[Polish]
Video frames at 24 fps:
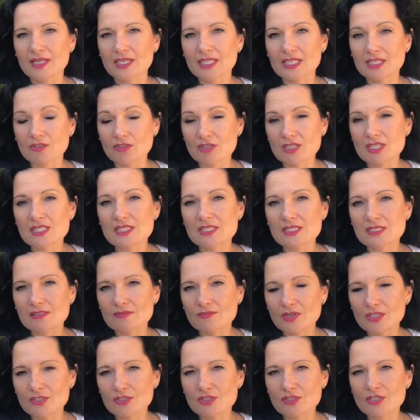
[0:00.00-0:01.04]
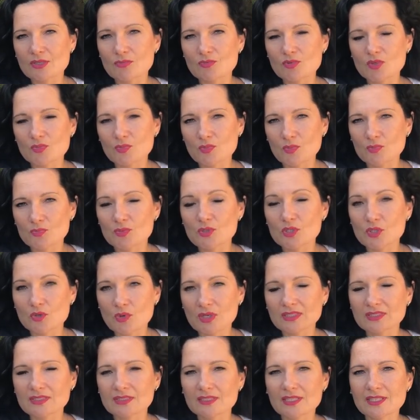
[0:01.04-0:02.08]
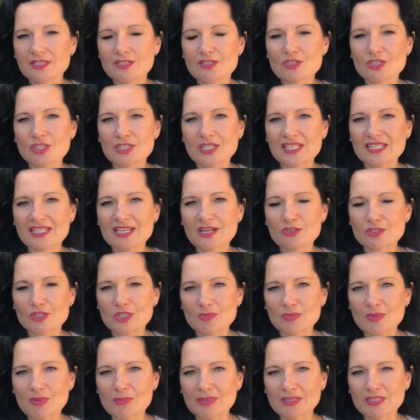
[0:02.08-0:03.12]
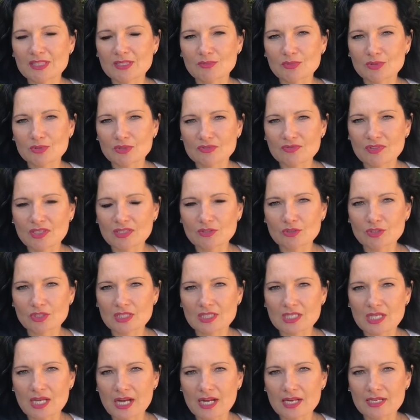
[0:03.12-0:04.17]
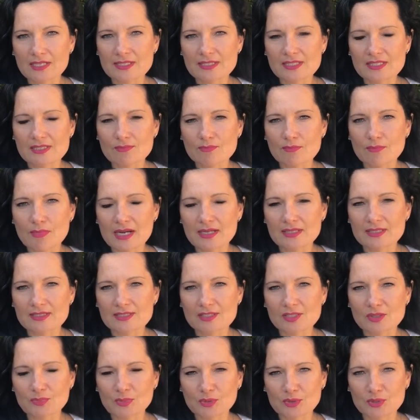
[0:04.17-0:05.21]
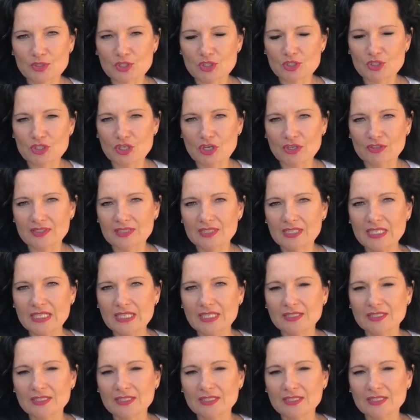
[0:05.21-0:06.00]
I to jest właśnie przy, przykład tego, że dana osoba ma ten motywator, idealizm bardzo podniesiony.